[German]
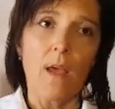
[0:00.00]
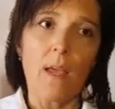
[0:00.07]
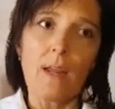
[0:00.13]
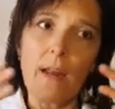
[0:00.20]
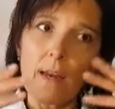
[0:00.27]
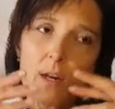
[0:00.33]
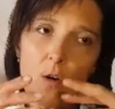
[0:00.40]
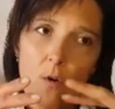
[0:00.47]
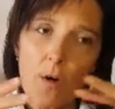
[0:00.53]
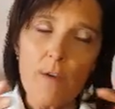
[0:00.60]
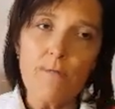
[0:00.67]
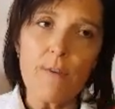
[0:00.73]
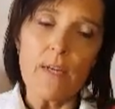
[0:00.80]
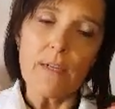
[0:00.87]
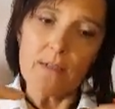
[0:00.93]
in eine
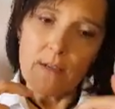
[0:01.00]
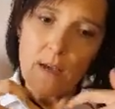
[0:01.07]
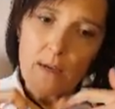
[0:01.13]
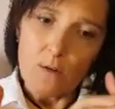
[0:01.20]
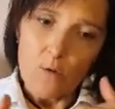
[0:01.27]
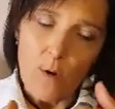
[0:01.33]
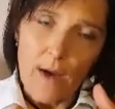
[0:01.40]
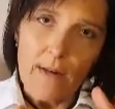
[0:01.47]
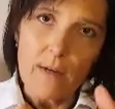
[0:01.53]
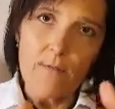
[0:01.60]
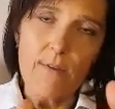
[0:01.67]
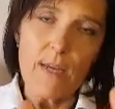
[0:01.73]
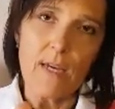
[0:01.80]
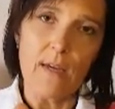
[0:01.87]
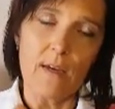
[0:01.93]
neue Wiese du
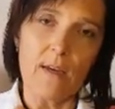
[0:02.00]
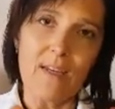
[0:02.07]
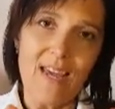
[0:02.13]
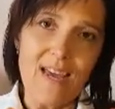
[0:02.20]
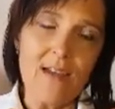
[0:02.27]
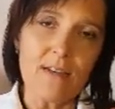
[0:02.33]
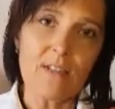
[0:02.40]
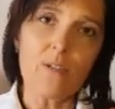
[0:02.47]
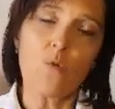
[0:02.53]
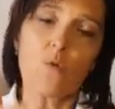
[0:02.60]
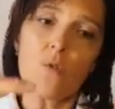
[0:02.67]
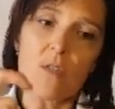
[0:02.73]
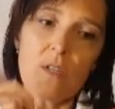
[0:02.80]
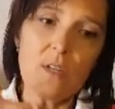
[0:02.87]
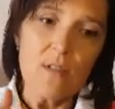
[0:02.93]
einen Weg gehst
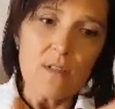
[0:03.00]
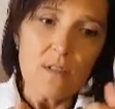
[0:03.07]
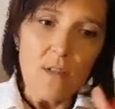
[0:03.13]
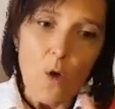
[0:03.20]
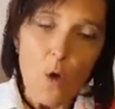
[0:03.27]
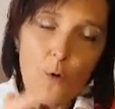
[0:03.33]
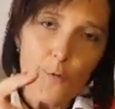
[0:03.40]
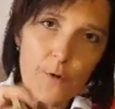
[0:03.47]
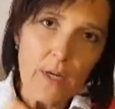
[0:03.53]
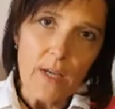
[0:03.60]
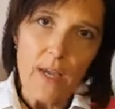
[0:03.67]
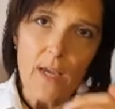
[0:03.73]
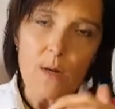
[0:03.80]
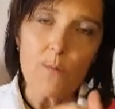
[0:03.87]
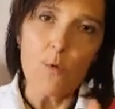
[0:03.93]
und diesen öfter
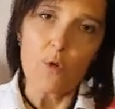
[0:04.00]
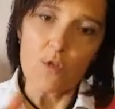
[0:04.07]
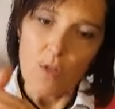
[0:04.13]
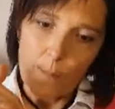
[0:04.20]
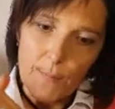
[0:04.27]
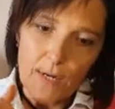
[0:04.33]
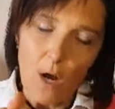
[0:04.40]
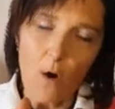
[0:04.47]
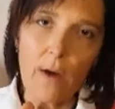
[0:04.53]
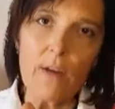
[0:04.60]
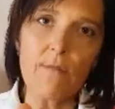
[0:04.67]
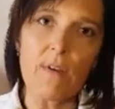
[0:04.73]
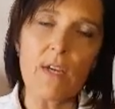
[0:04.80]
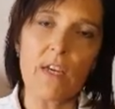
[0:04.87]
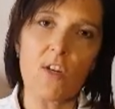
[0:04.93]
gehen musst, damit auch
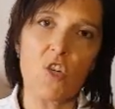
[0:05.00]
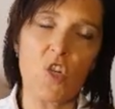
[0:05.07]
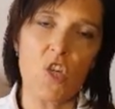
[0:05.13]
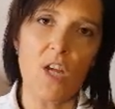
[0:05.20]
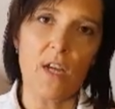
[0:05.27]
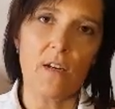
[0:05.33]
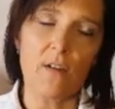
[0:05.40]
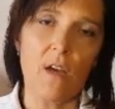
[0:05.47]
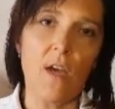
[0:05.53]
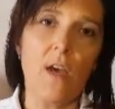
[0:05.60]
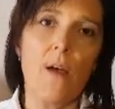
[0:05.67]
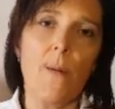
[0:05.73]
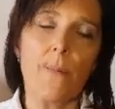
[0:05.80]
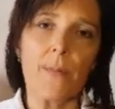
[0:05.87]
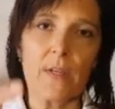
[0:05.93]
ein Weg entsteht.
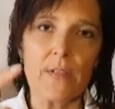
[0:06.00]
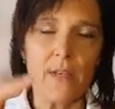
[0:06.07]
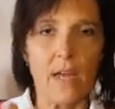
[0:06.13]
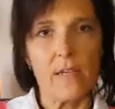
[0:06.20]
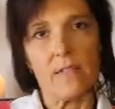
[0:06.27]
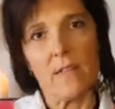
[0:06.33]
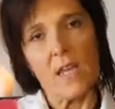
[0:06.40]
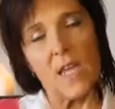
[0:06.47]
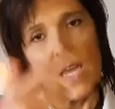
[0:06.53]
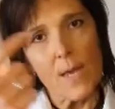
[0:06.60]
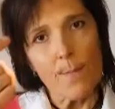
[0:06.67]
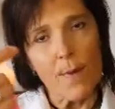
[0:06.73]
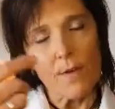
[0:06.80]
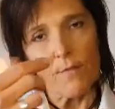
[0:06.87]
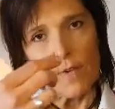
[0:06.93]
Das heißt,
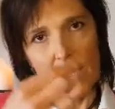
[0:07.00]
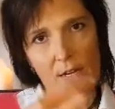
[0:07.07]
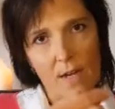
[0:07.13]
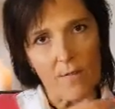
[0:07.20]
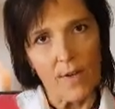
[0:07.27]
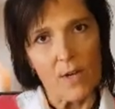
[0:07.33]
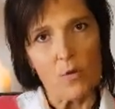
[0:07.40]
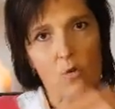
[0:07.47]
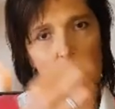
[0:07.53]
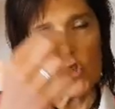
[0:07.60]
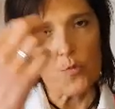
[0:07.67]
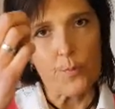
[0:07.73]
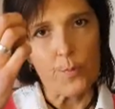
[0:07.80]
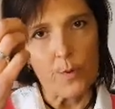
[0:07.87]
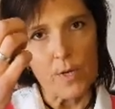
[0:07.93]
immer wieder, wenn du
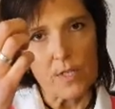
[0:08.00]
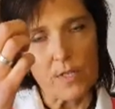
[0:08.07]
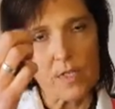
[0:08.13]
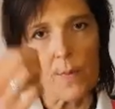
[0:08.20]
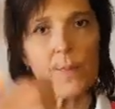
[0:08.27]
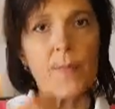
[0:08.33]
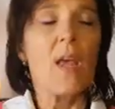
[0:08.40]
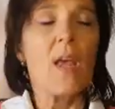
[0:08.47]
spürst,